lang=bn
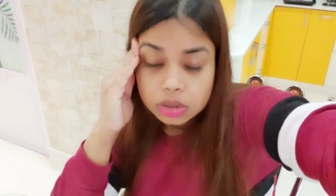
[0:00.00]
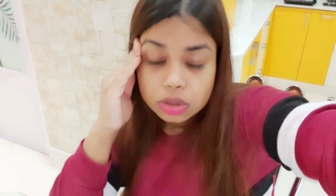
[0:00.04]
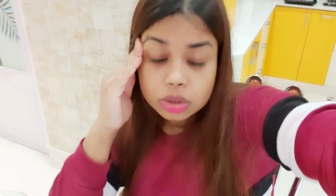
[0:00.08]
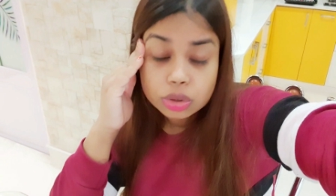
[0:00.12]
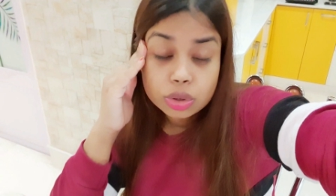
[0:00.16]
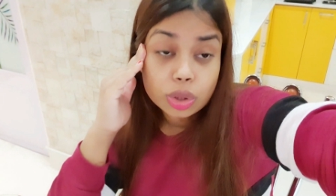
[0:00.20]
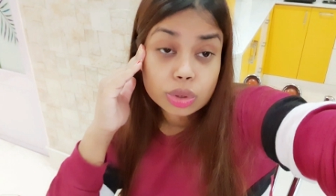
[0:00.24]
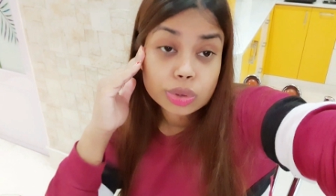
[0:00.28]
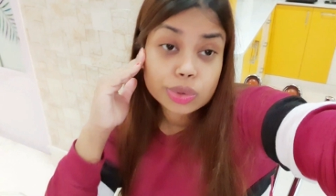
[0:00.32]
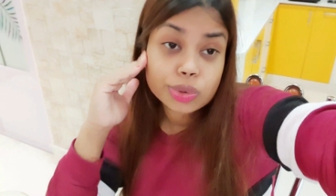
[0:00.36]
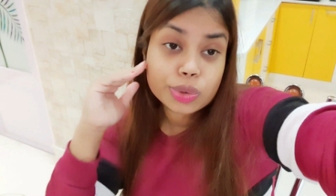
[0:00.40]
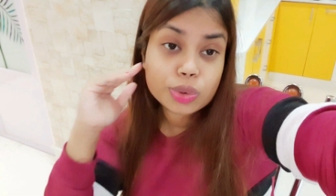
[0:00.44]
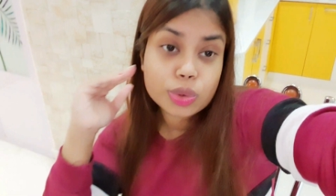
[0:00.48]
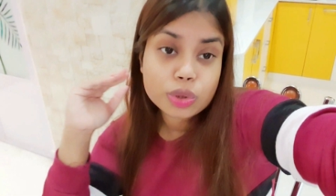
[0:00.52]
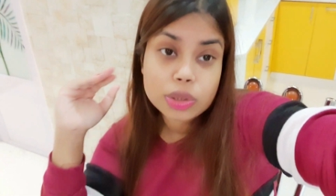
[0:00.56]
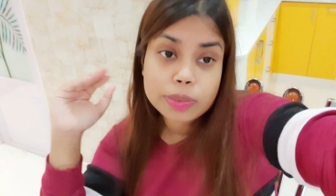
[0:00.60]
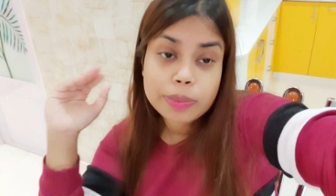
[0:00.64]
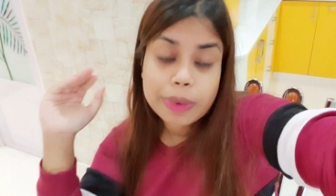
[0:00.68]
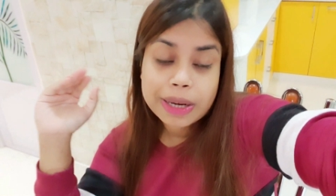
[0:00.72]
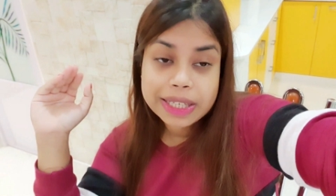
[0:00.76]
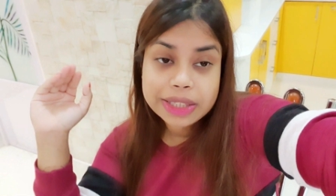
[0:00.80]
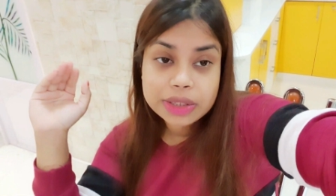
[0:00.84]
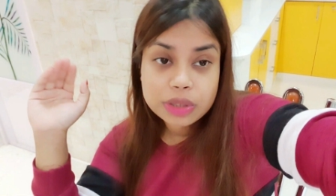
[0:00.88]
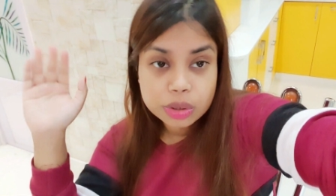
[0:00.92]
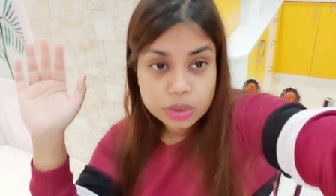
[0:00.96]
যতটুকুনি
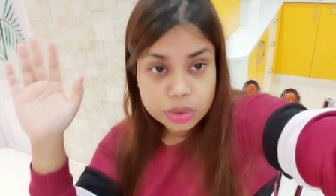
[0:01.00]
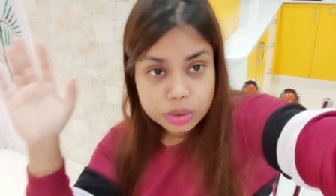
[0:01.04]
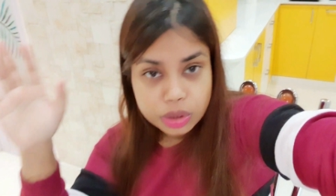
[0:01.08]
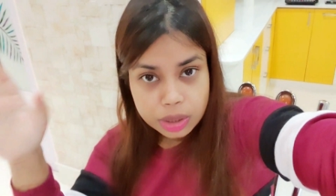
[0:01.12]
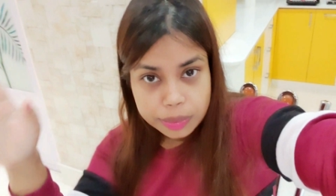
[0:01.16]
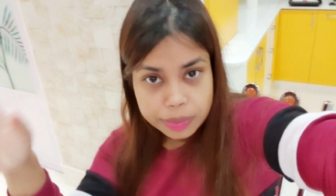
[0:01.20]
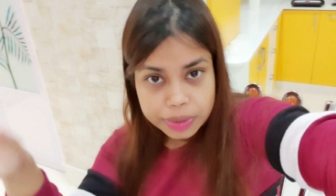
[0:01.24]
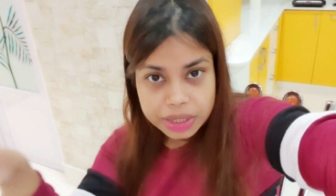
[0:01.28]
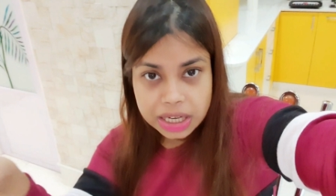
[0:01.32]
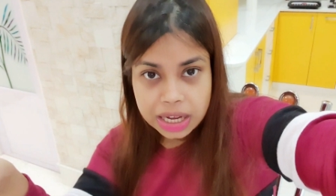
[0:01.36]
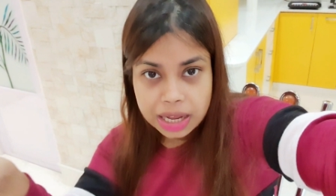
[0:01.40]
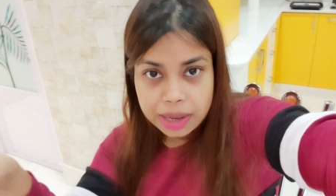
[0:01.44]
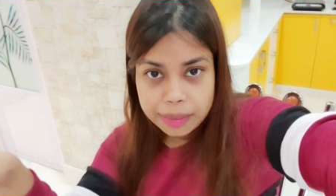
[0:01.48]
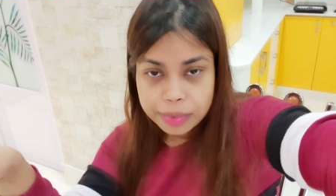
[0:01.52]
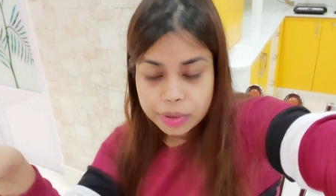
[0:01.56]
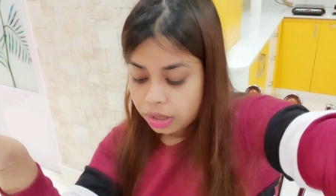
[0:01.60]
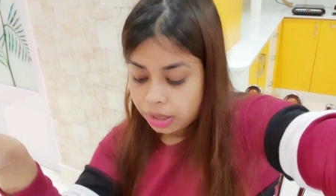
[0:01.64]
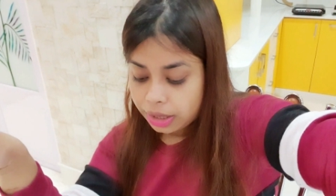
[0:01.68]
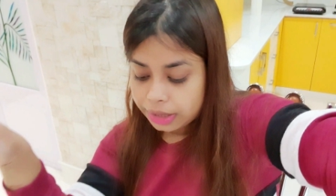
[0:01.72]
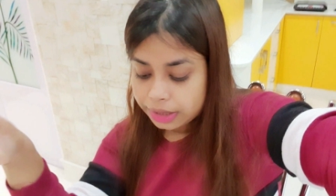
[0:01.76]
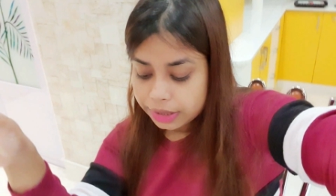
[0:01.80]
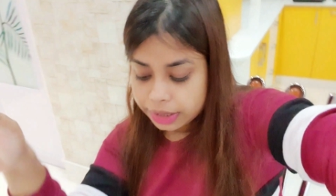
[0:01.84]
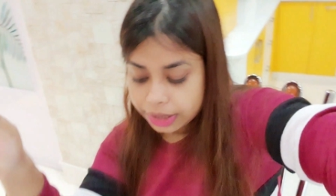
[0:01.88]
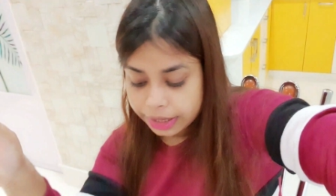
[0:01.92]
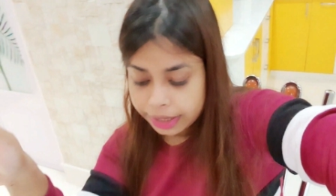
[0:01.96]
পারি ততটা আমি খাবো
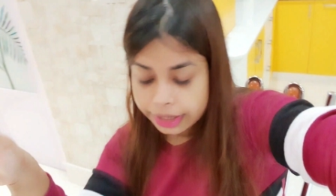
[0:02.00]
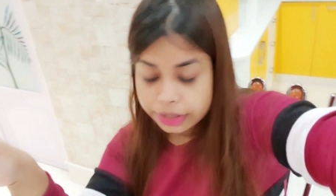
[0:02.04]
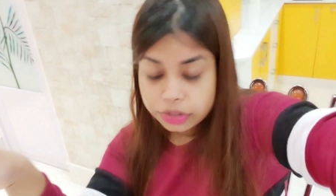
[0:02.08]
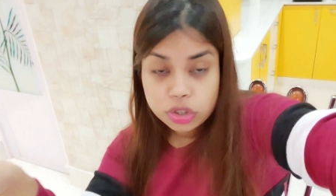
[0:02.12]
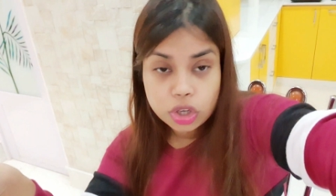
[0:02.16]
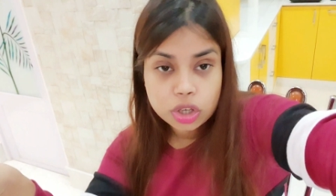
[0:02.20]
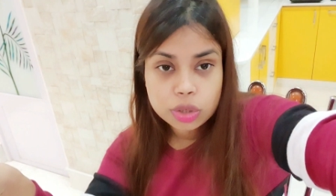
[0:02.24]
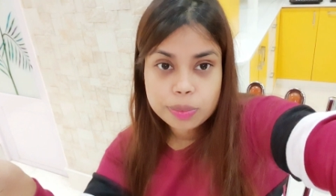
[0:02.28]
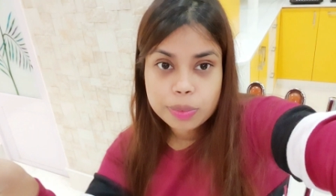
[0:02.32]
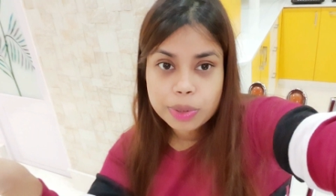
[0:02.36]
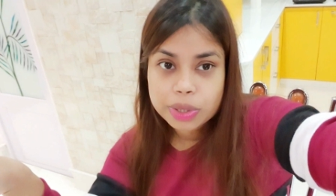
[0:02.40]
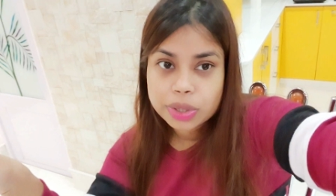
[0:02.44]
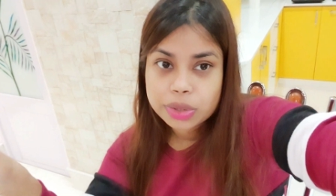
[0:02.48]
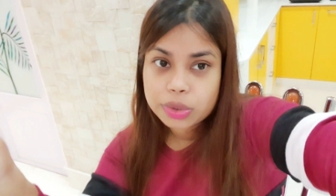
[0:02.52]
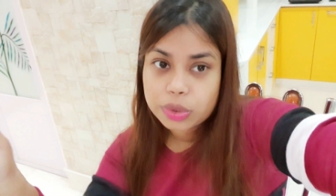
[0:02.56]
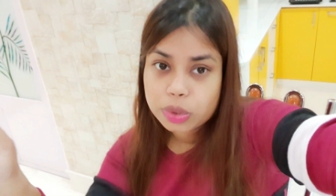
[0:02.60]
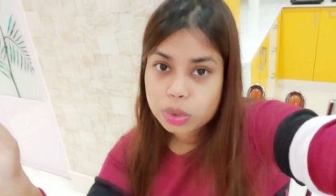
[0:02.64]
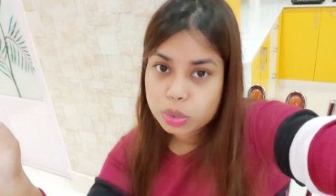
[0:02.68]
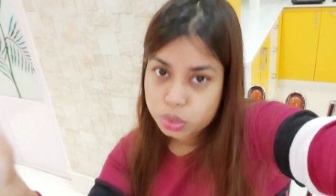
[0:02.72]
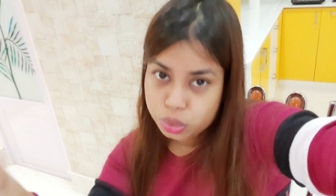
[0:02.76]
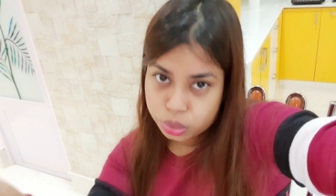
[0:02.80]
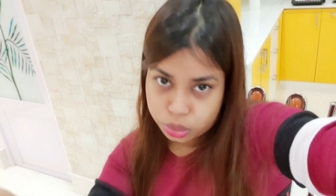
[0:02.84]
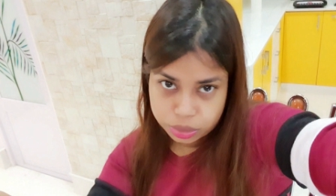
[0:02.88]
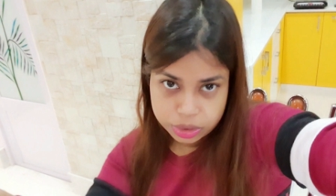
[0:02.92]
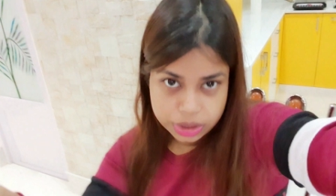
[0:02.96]
খেয়ে ঝটপট করে
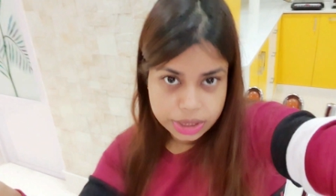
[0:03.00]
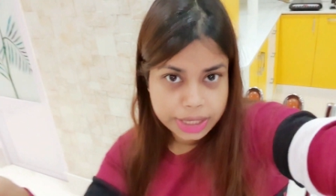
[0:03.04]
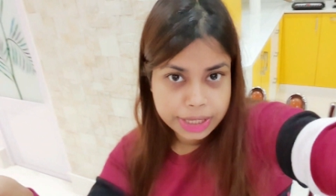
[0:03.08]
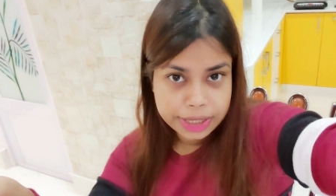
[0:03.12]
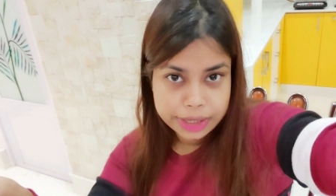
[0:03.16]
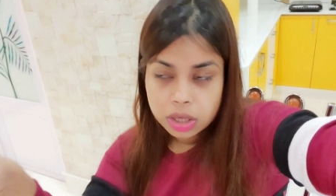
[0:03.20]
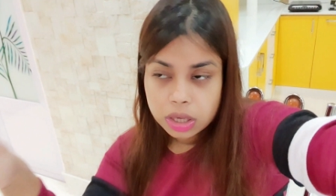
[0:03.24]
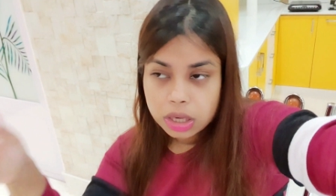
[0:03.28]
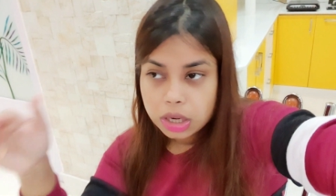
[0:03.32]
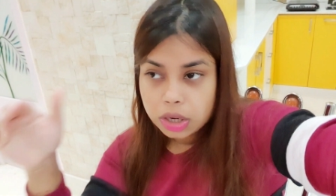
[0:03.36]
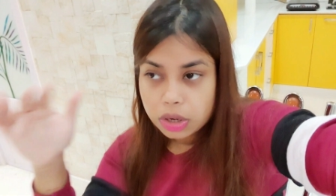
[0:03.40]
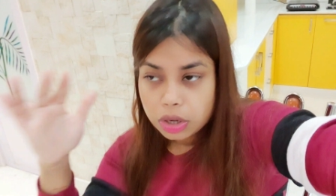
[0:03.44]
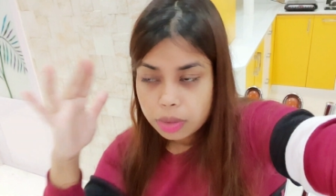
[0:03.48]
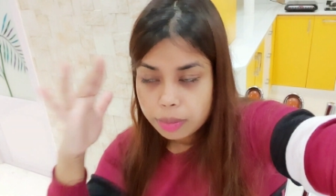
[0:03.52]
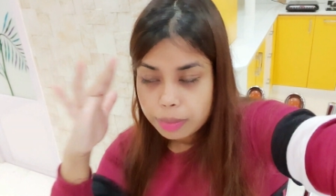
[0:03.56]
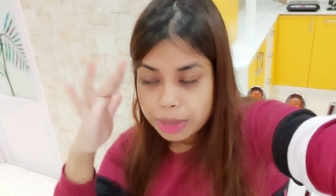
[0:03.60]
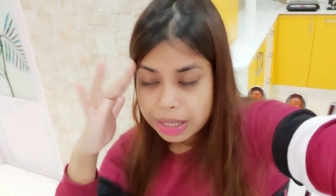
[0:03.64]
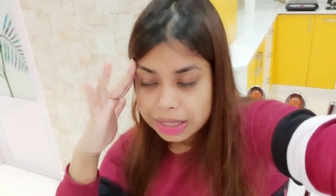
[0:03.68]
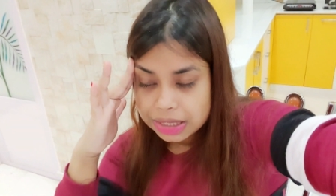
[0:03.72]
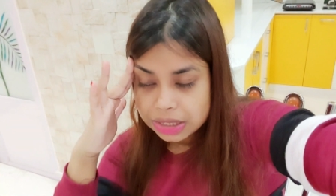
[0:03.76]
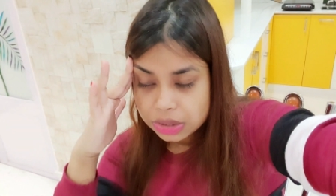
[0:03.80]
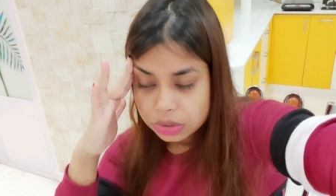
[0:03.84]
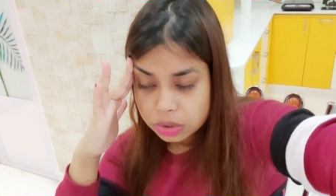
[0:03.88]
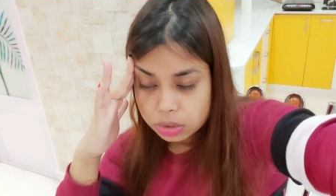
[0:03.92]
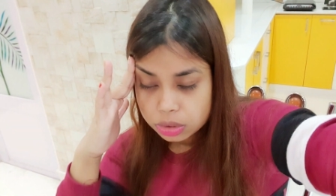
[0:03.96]
ওষুধ খেয়ে নেব কারণ
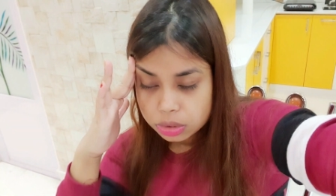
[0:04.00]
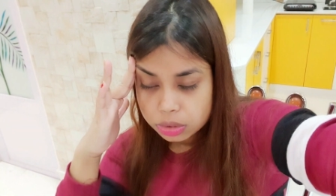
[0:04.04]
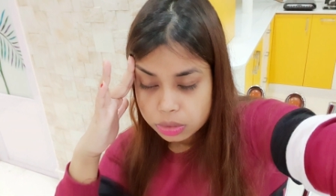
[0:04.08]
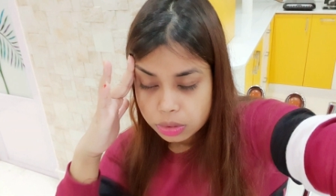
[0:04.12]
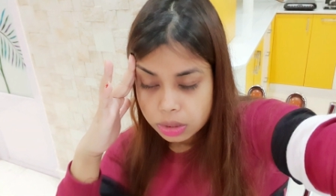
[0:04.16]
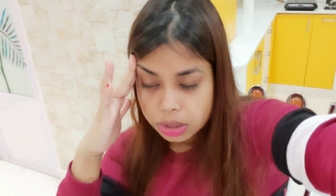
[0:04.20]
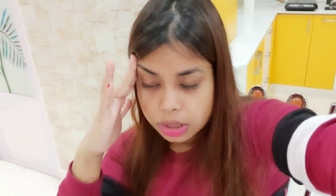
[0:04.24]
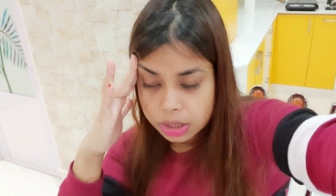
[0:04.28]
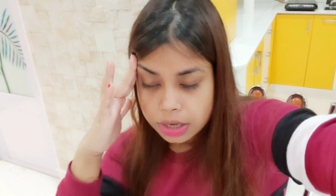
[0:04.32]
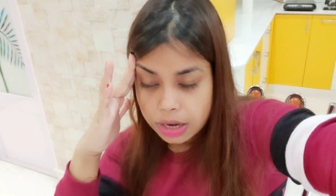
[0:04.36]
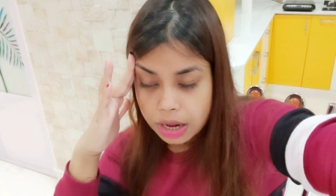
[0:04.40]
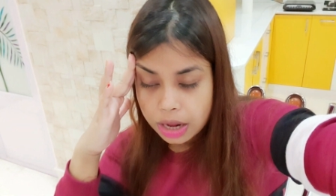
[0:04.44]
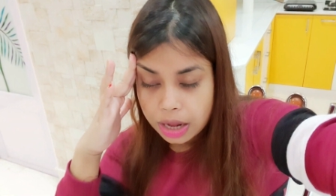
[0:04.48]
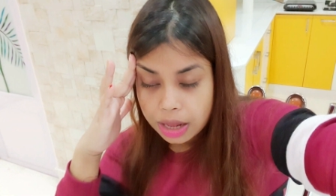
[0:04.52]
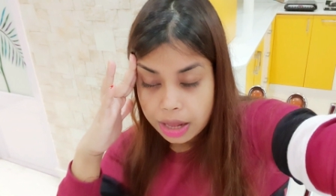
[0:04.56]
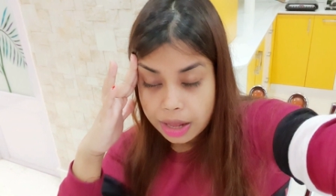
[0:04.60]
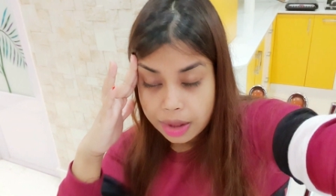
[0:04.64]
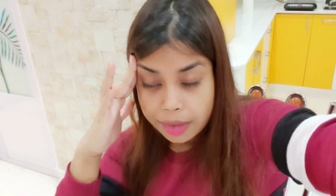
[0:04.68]
মাথা যন্ত্রণাটা না